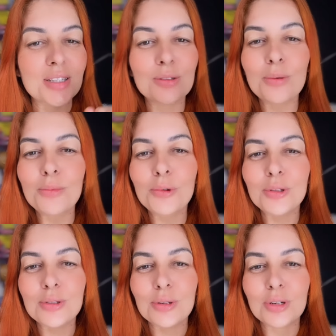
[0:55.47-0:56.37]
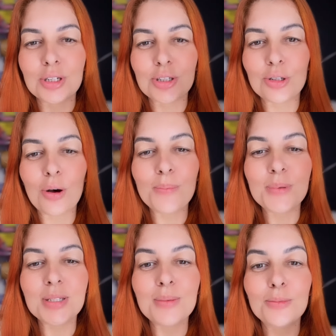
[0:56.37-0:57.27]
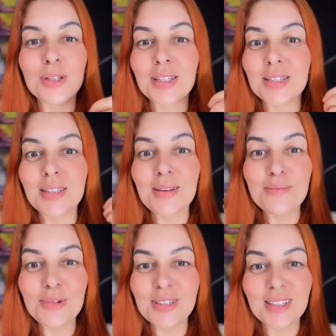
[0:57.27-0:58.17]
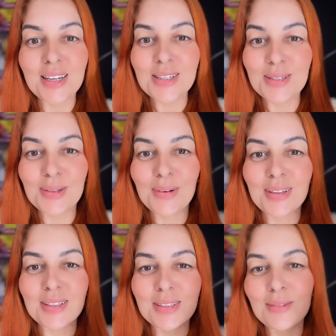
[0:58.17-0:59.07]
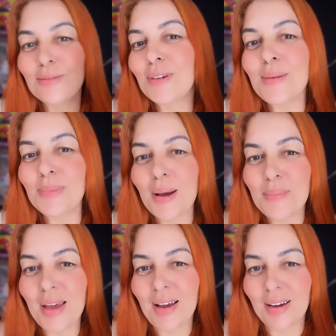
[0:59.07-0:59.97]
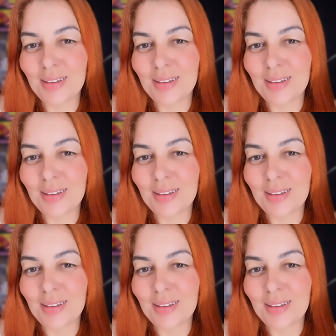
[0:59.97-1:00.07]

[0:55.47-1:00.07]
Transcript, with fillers: com muitos workshops e muitas demonstrações. Vem pra Mega!